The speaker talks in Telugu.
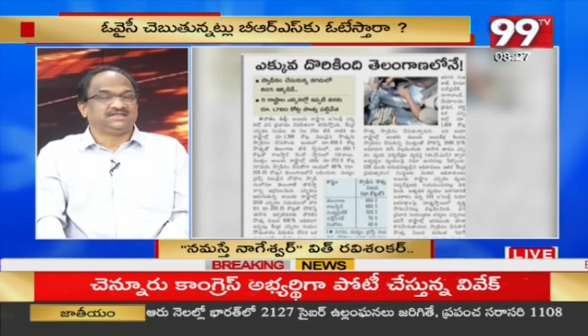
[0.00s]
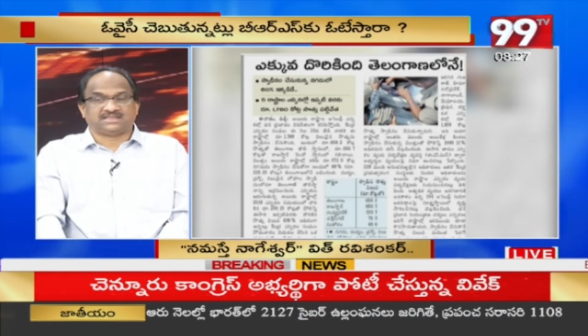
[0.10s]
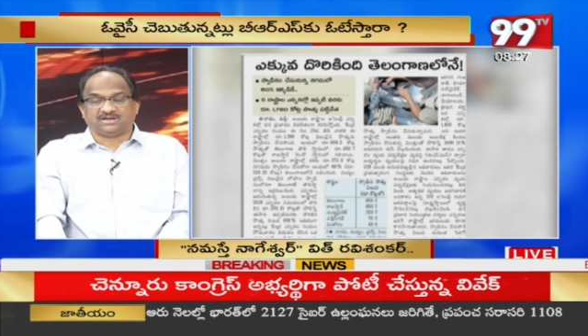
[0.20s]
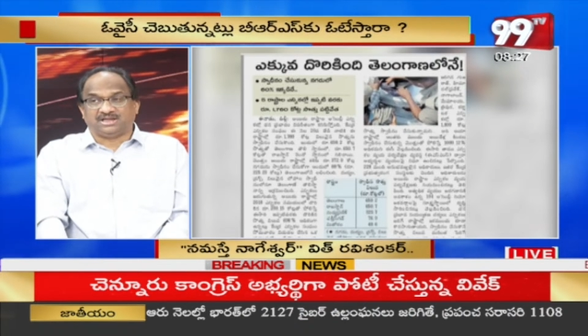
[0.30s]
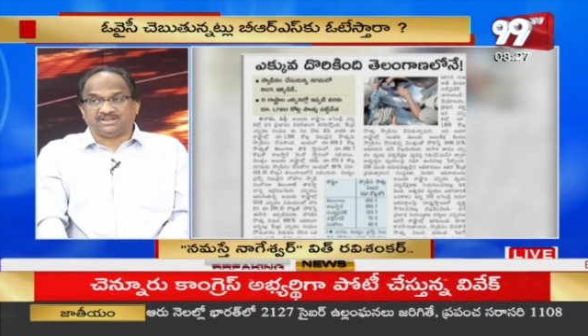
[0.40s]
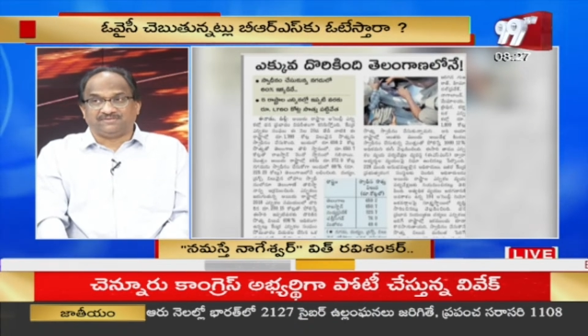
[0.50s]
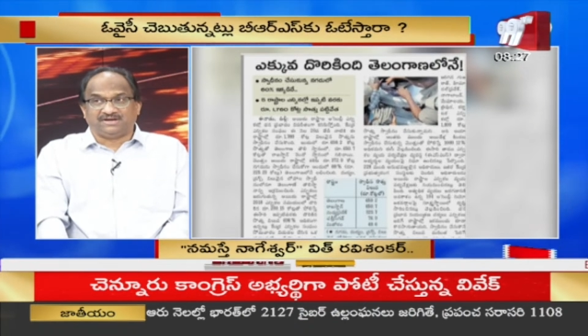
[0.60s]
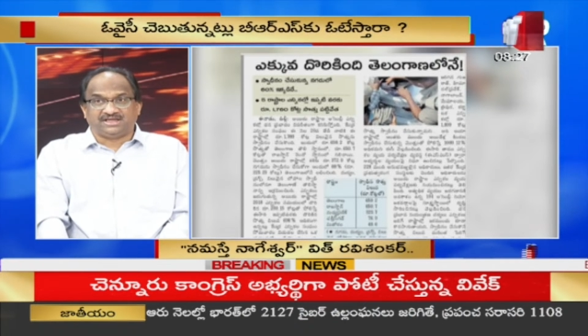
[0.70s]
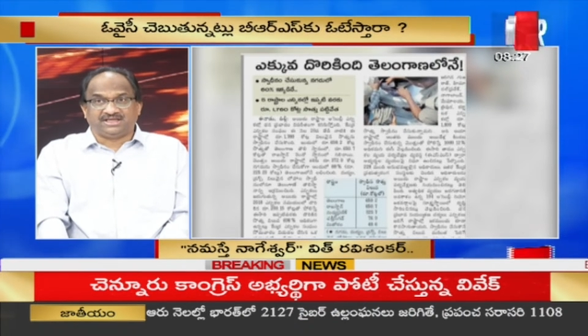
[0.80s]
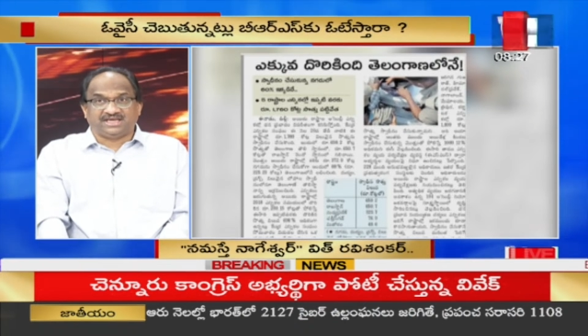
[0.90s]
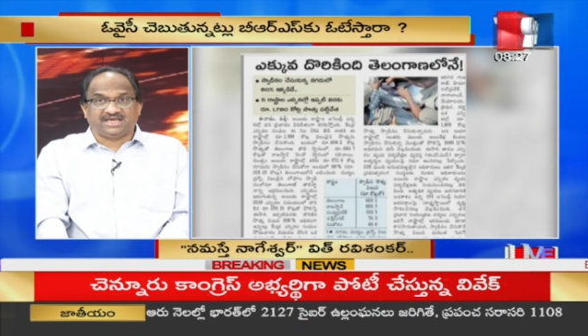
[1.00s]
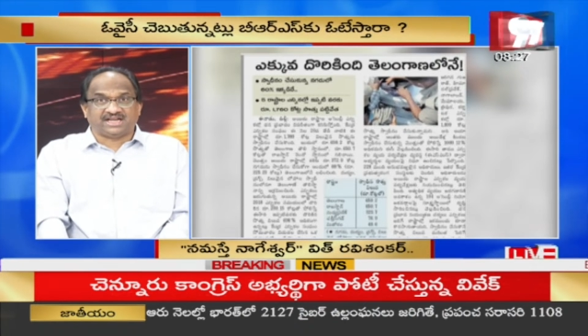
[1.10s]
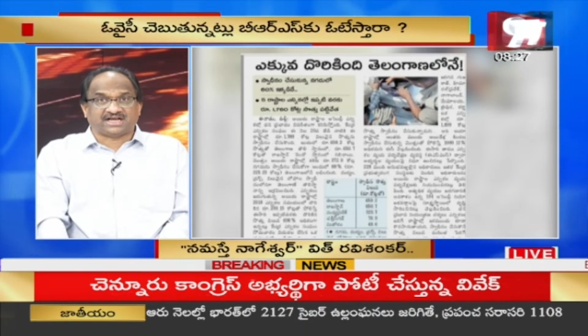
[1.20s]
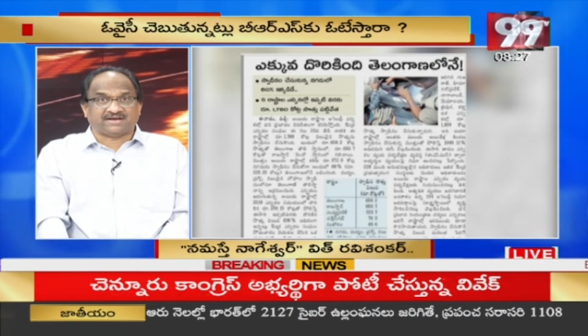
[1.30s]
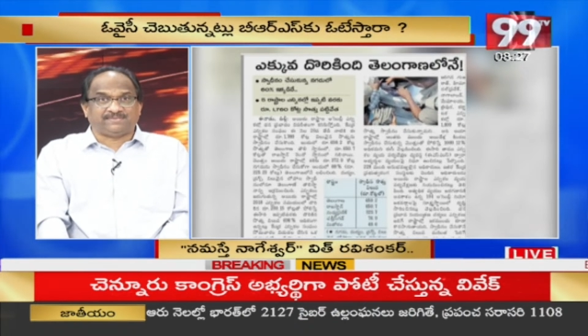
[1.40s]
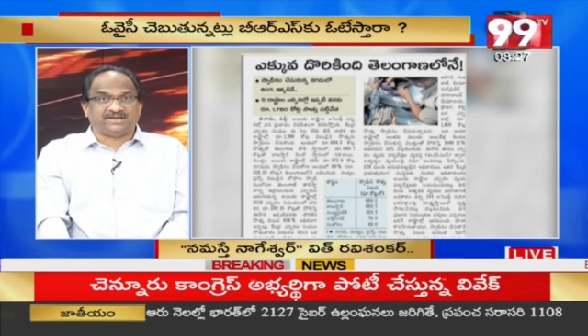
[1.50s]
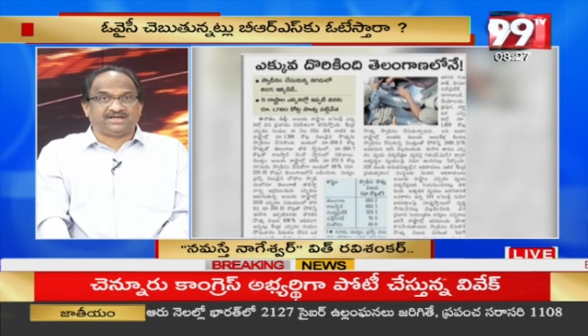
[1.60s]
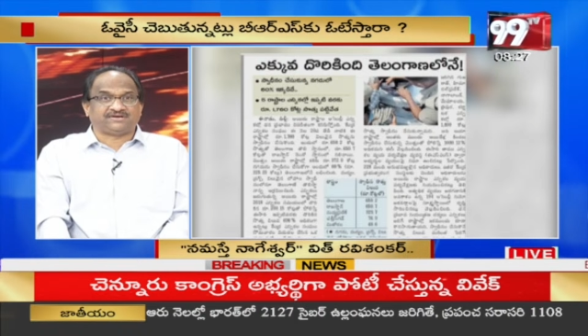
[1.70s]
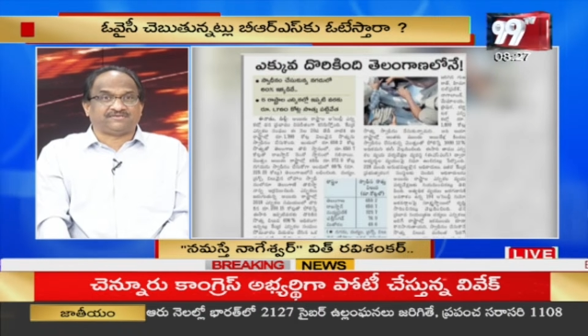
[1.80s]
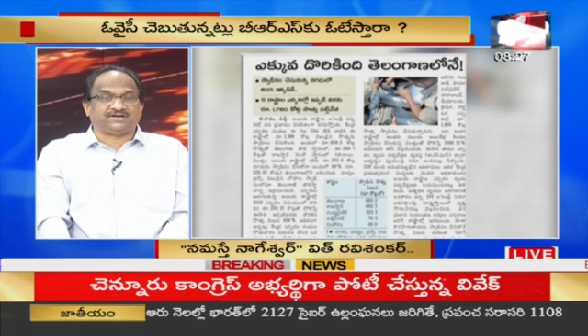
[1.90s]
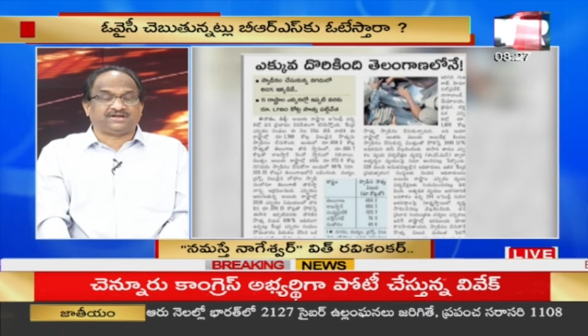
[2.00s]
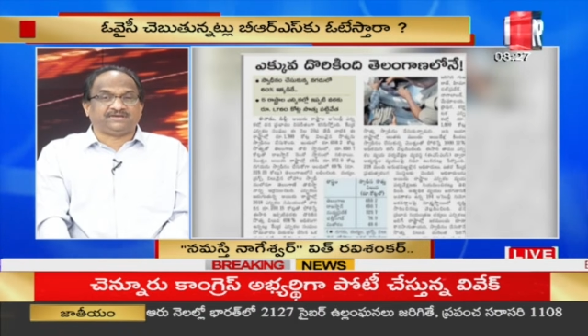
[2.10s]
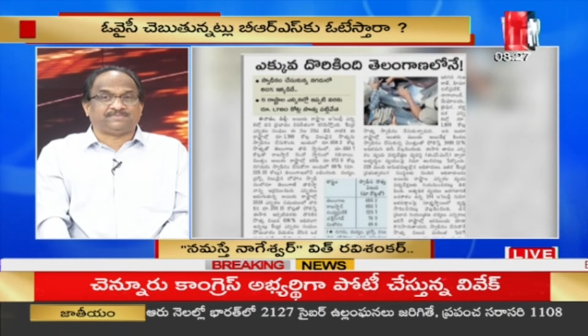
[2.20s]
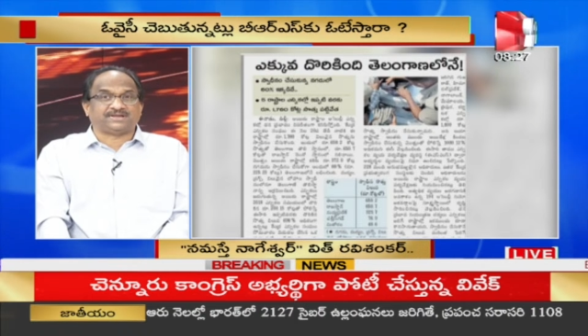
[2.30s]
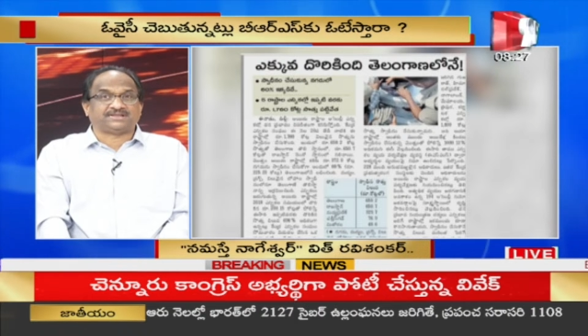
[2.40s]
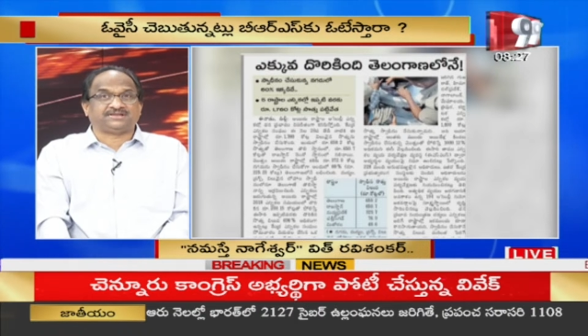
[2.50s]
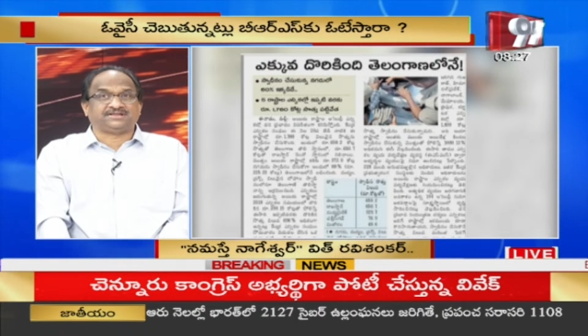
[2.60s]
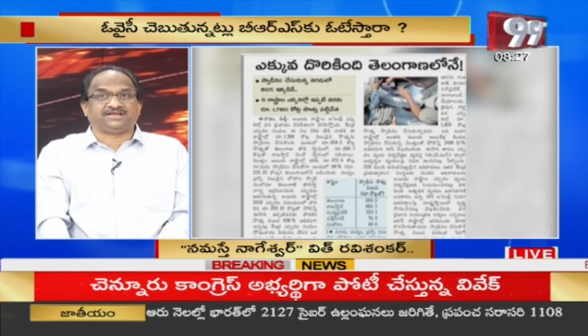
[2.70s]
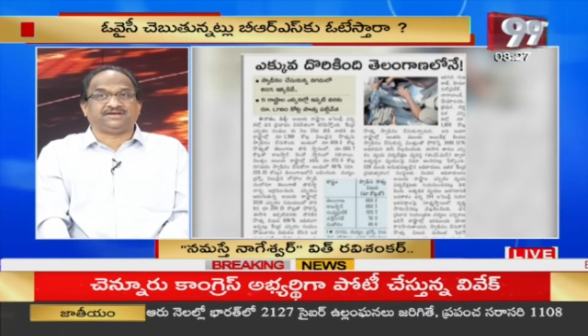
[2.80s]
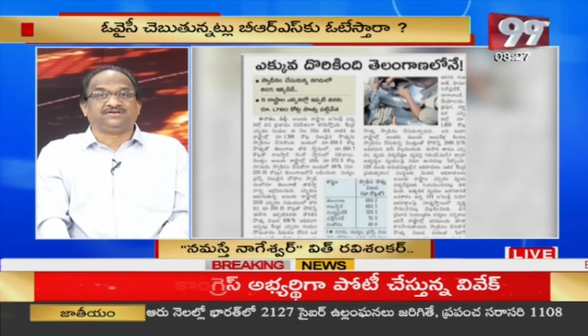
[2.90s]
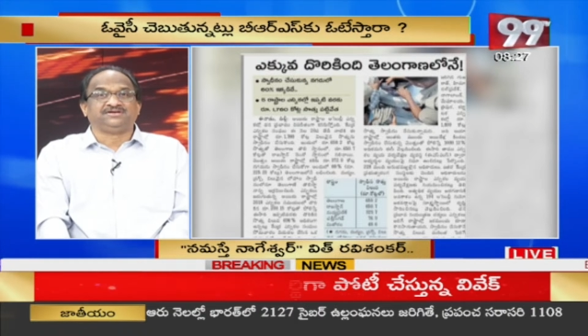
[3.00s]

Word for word: సో అందువల్ల ఏ రకమైనటువంటి పరిస్థితి